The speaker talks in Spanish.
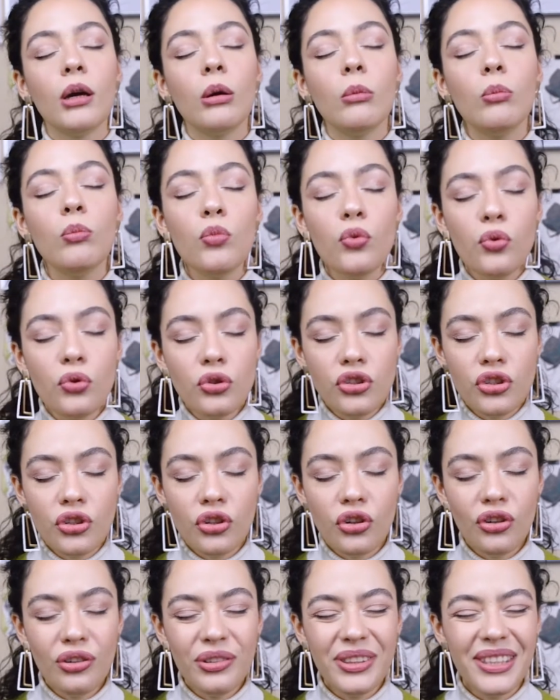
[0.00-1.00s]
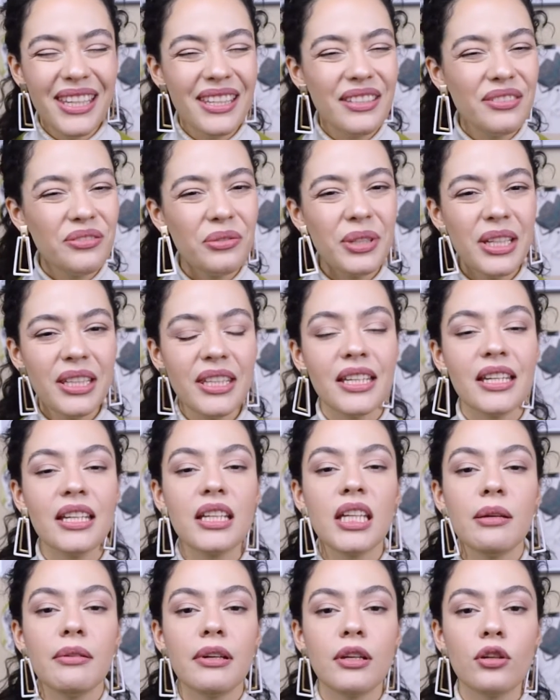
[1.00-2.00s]
Mucho de esto que tiene
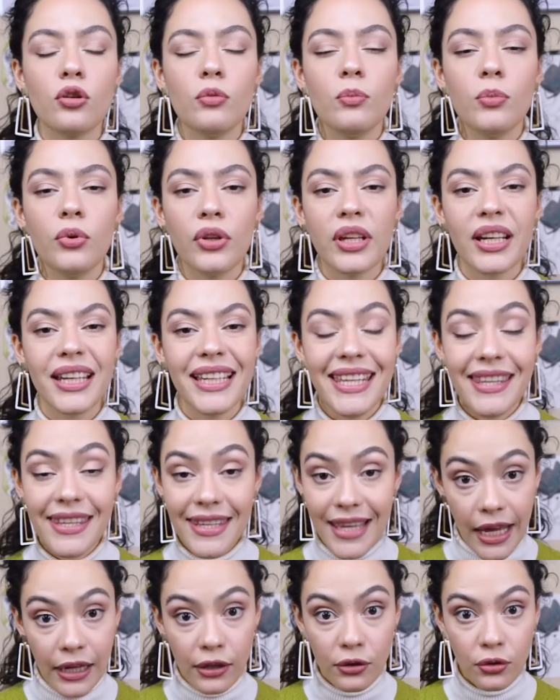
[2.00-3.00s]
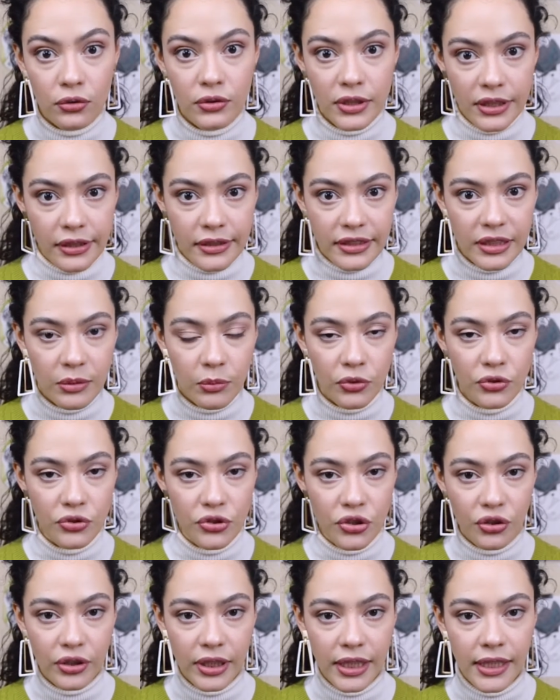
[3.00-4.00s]
que ver con poder lidiar con nuestras
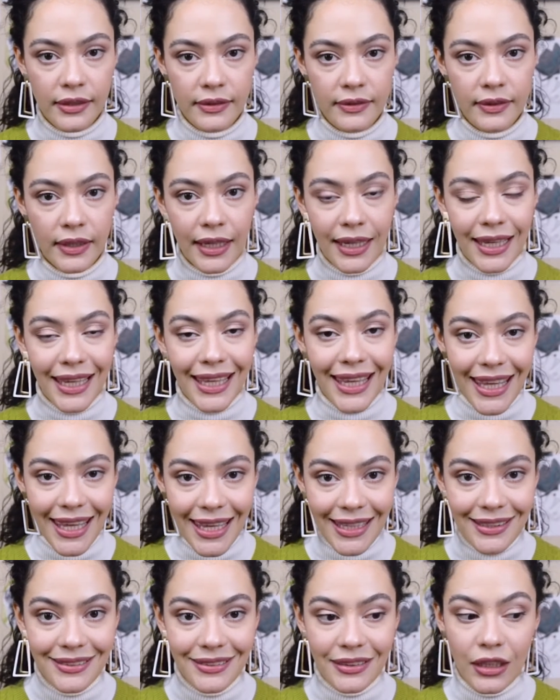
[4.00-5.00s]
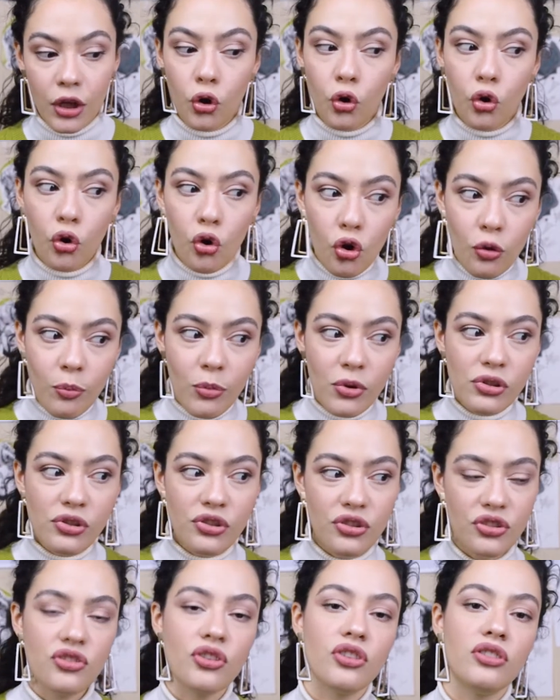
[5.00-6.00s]
emociones es cómo
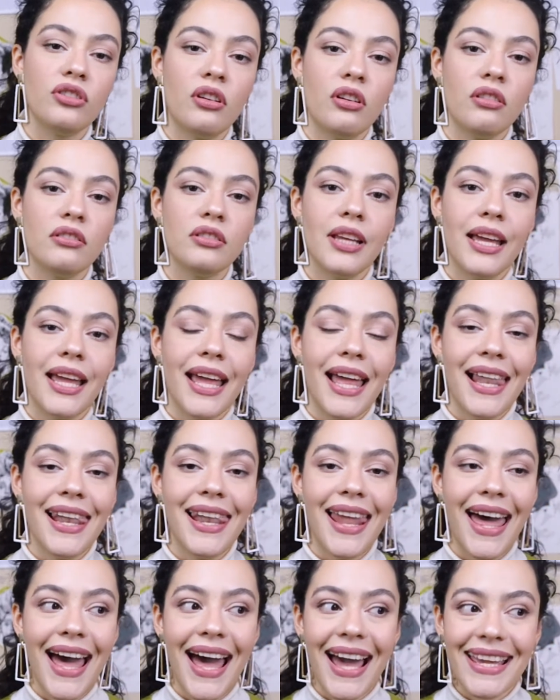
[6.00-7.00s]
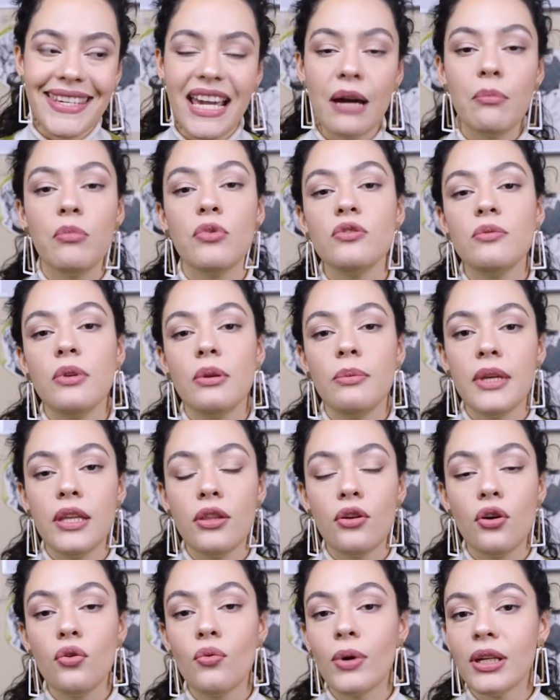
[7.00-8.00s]
nosotros la hayamos
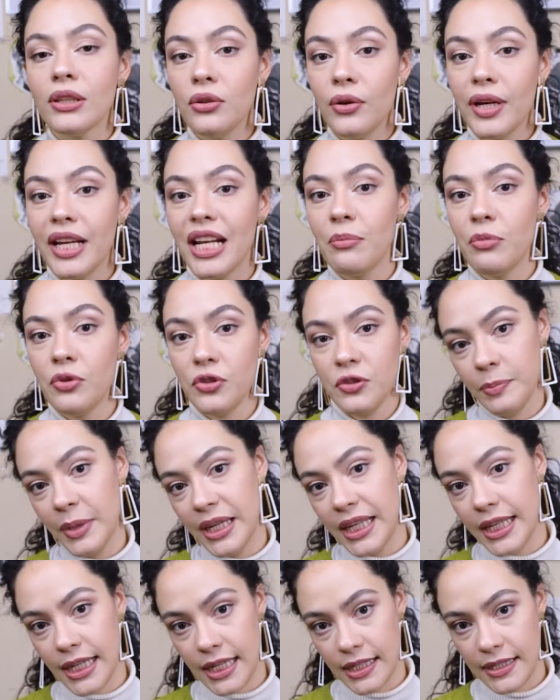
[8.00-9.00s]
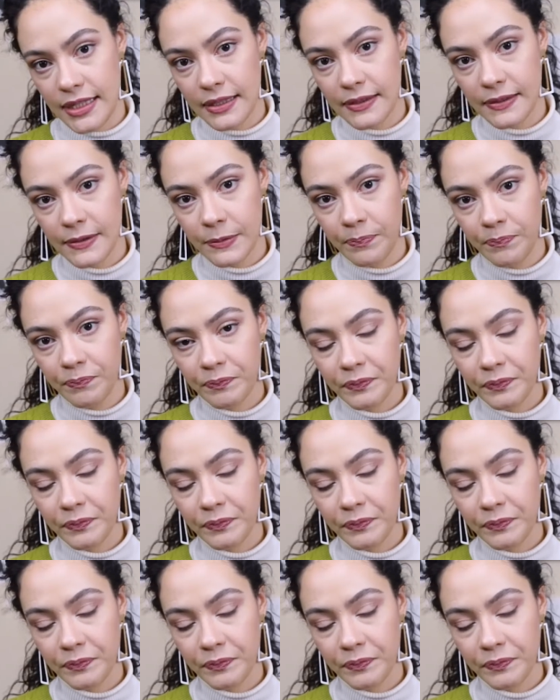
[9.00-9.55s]
vivido cuando éramos pequeñas.